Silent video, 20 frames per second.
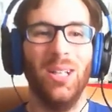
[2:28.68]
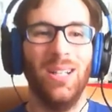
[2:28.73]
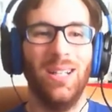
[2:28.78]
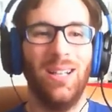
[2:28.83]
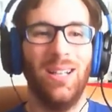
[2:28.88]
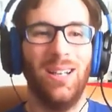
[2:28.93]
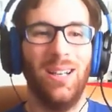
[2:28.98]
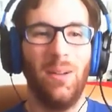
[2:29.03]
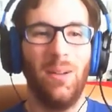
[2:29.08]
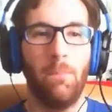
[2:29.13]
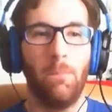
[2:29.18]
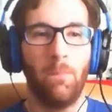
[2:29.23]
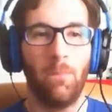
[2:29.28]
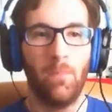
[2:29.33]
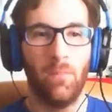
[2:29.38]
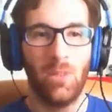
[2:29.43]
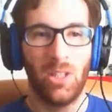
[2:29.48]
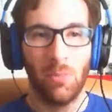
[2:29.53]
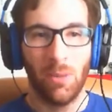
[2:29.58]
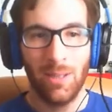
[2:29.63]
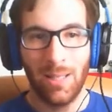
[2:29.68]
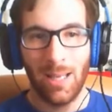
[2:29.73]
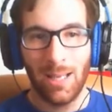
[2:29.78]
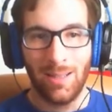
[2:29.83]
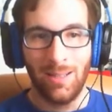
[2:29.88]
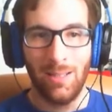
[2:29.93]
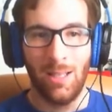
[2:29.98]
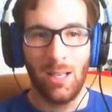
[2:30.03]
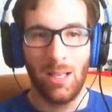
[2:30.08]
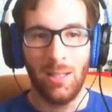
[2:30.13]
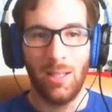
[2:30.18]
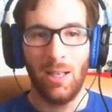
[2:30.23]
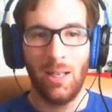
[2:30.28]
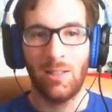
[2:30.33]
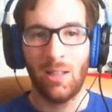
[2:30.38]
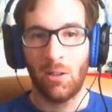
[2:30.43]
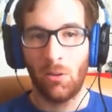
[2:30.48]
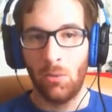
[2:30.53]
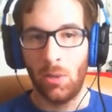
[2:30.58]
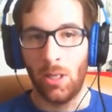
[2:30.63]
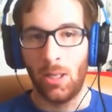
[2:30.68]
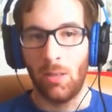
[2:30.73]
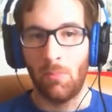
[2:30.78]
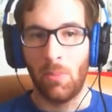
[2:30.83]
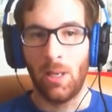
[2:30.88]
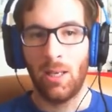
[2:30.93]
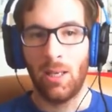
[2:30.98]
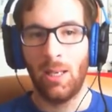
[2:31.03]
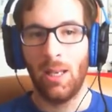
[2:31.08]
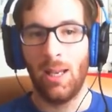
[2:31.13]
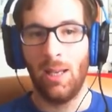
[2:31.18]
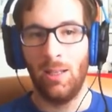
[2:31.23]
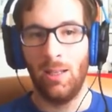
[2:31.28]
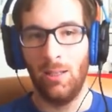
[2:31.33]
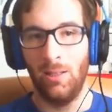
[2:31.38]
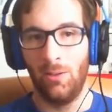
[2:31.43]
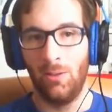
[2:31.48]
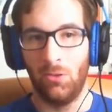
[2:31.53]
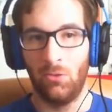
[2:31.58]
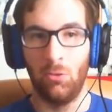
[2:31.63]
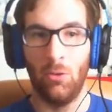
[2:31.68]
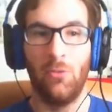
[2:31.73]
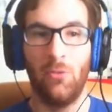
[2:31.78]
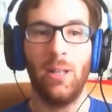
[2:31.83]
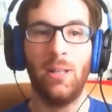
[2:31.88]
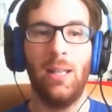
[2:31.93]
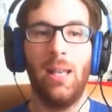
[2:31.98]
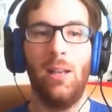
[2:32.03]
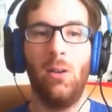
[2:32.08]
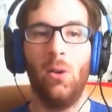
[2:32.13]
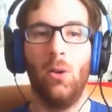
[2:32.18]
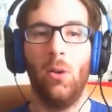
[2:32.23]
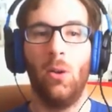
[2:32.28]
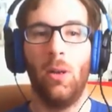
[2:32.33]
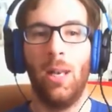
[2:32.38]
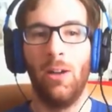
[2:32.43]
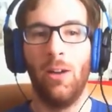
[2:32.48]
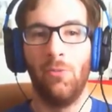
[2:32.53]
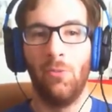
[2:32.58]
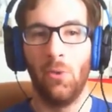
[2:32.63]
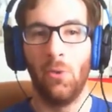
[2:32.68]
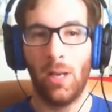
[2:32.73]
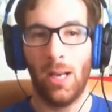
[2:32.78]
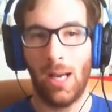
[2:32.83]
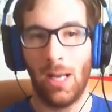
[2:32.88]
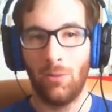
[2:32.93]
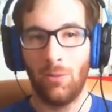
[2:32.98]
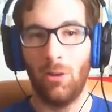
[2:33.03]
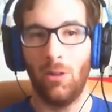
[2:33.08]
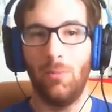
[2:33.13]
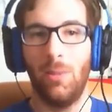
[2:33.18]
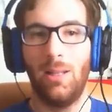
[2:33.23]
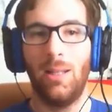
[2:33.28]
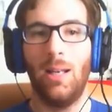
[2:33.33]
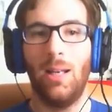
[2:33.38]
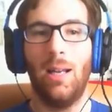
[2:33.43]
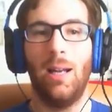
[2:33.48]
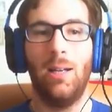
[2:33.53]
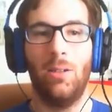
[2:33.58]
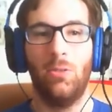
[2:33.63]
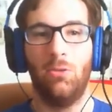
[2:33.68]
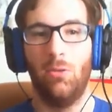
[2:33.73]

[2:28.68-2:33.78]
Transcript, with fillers: siamo andati negli Stati Uniti perché il suo fratello lavora attualmente là,